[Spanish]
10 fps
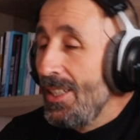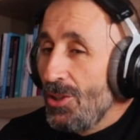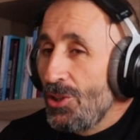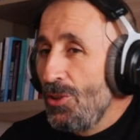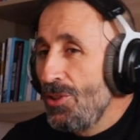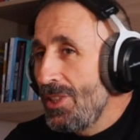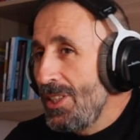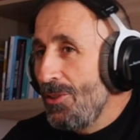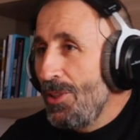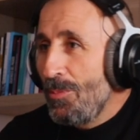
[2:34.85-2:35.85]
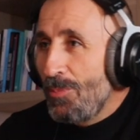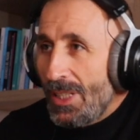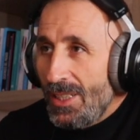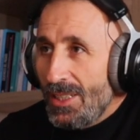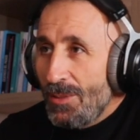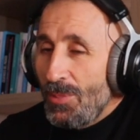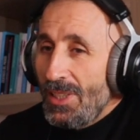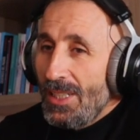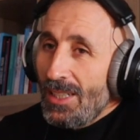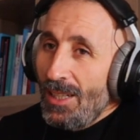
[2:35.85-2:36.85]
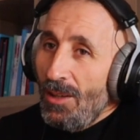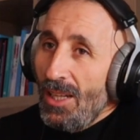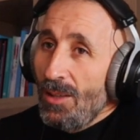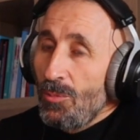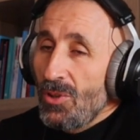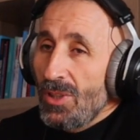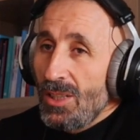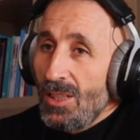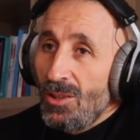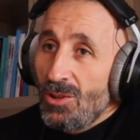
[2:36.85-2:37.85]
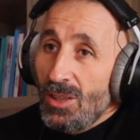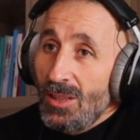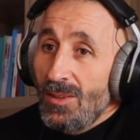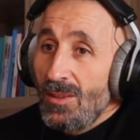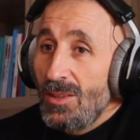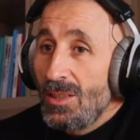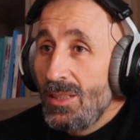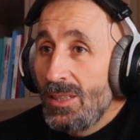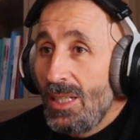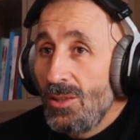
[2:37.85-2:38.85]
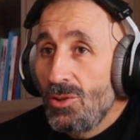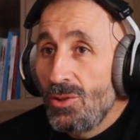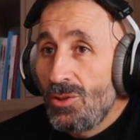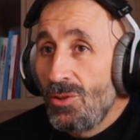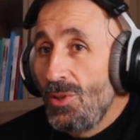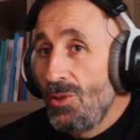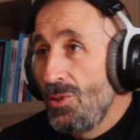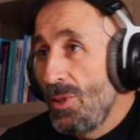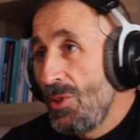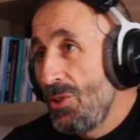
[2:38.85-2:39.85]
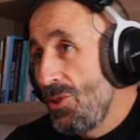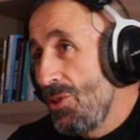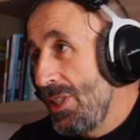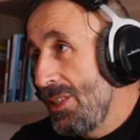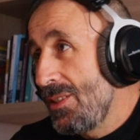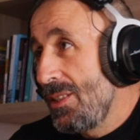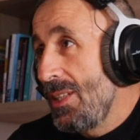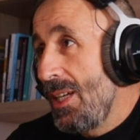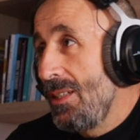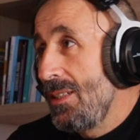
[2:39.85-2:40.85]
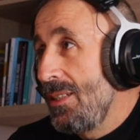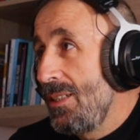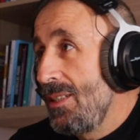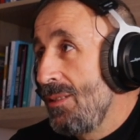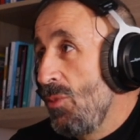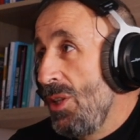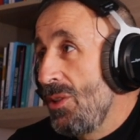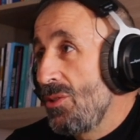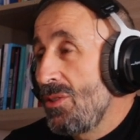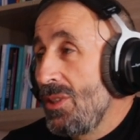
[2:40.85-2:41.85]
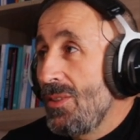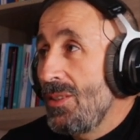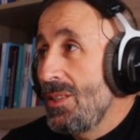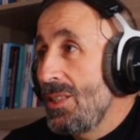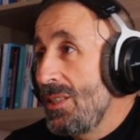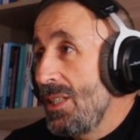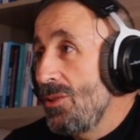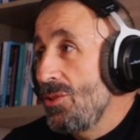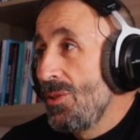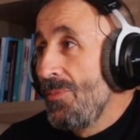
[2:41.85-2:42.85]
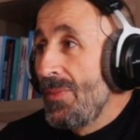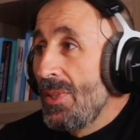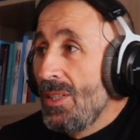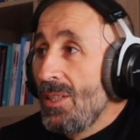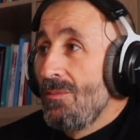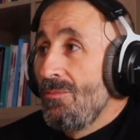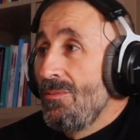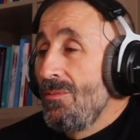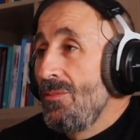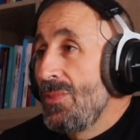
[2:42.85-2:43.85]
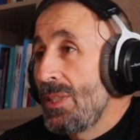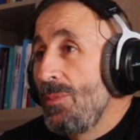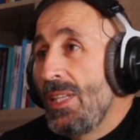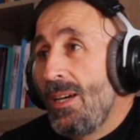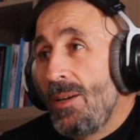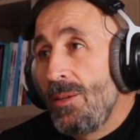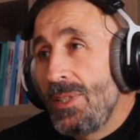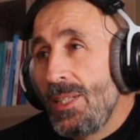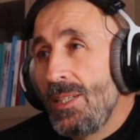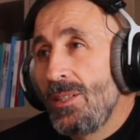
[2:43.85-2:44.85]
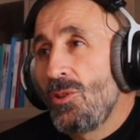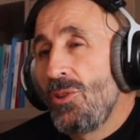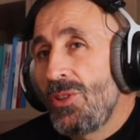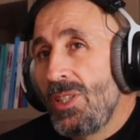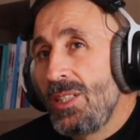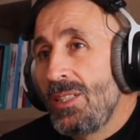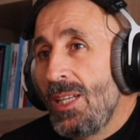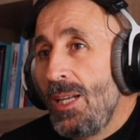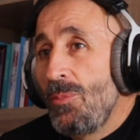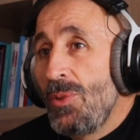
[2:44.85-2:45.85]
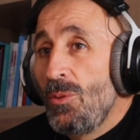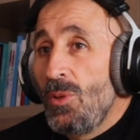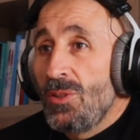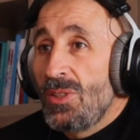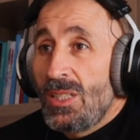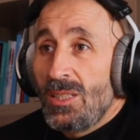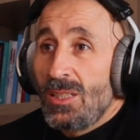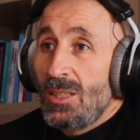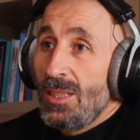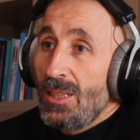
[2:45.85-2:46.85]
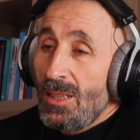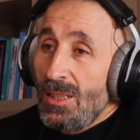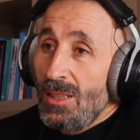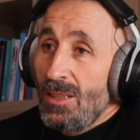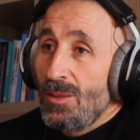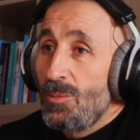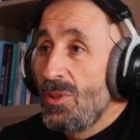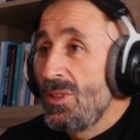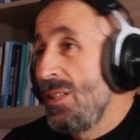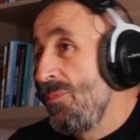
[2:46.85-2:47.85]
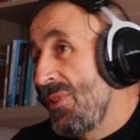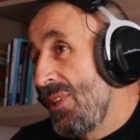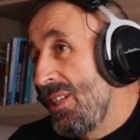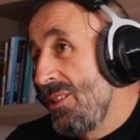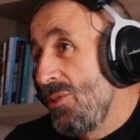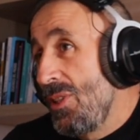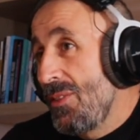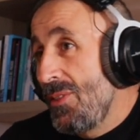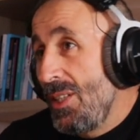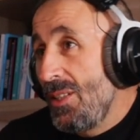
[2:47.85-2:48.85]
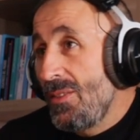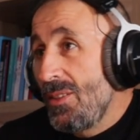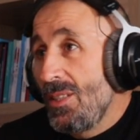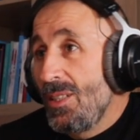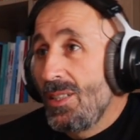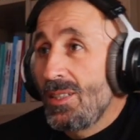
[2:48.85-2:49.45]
yo tenía una pequeña espina clavada porque a los 15, 16 años, yo soy de un ayuntamiento de Orense y tal, y bueno, a los 15, 16 años se me daba bien correr y tal, pero bueno, de aquellas la dejé, después de empezar la adolescencia,